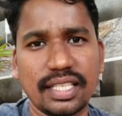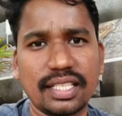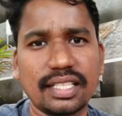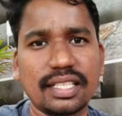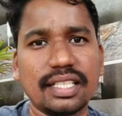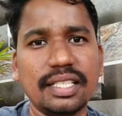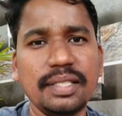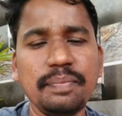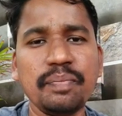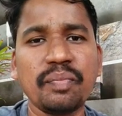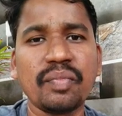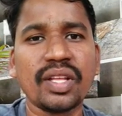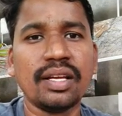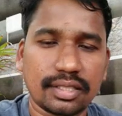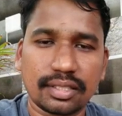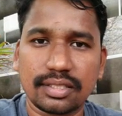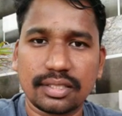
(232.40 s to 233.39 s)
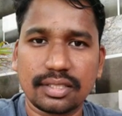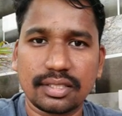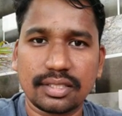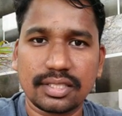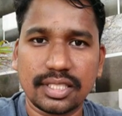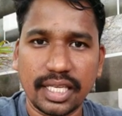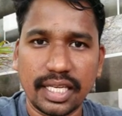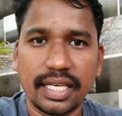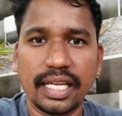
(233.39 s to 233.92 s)
தான் இருக்குது
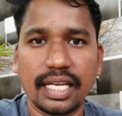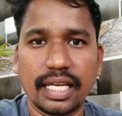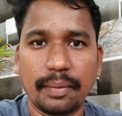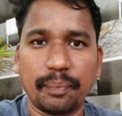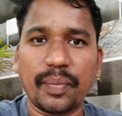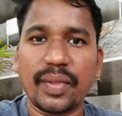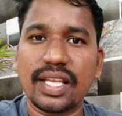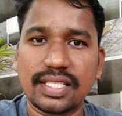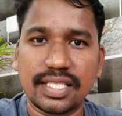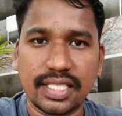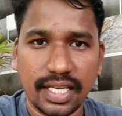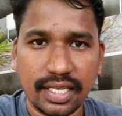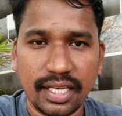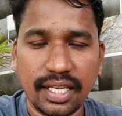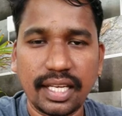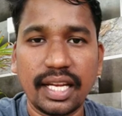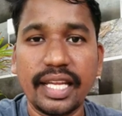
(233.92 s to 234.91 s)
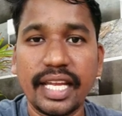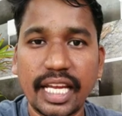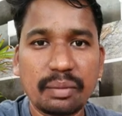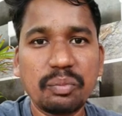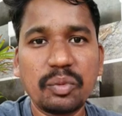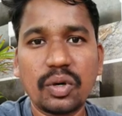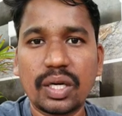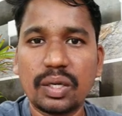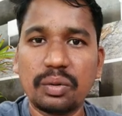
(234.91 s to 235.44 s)
சென்னையில் சென்னையில்
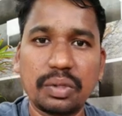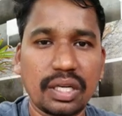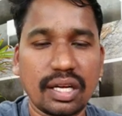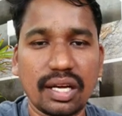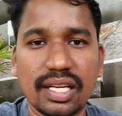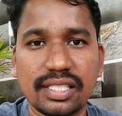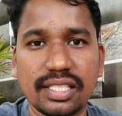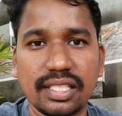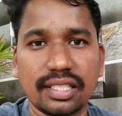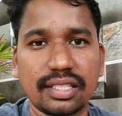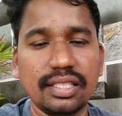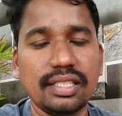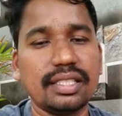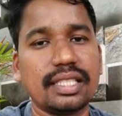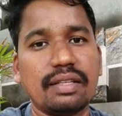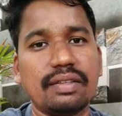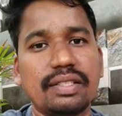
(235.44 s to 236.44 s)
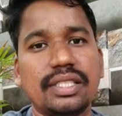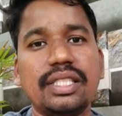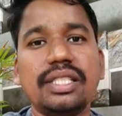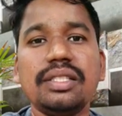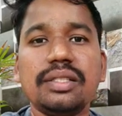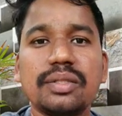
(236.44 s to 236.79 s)
எக்மோரில் ஒரு காலேஜ் இருக்குது தென் வந்துட்டு